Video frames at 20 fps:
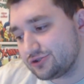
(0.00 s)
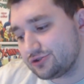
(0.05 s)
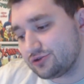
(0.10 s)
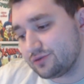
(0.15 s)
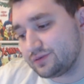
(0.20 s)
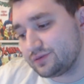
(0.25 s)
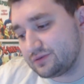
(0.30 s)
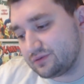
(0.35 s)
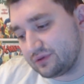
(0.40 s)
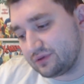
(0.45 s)

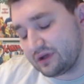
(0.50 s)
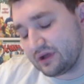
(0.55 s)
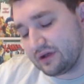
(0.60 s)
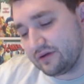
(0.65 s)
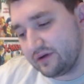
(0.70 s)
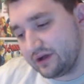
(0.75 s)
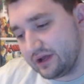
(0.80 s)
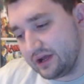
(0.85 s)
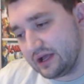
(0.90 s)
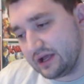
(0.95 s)
собственно
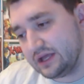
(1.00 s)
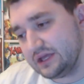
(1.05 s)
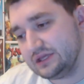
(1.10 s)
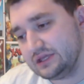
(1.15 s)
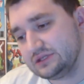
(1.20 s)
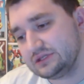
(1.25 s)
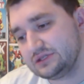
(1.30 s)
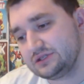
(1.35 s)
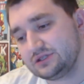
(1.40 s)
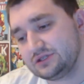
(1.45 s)
говоря,
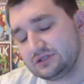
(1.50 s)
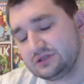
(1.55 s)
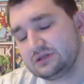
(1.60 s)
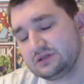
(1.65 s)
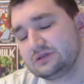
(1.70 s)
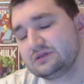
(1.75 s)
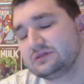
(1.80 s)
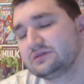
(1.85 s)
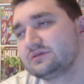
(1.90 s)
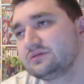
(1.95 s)
из
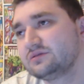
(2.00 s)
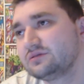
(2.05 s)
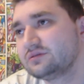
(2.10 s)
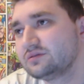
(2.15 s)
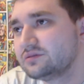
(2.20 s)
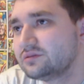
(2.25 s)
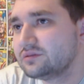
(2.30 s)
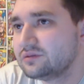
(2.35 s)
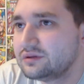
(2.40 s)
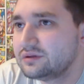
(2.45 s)
э,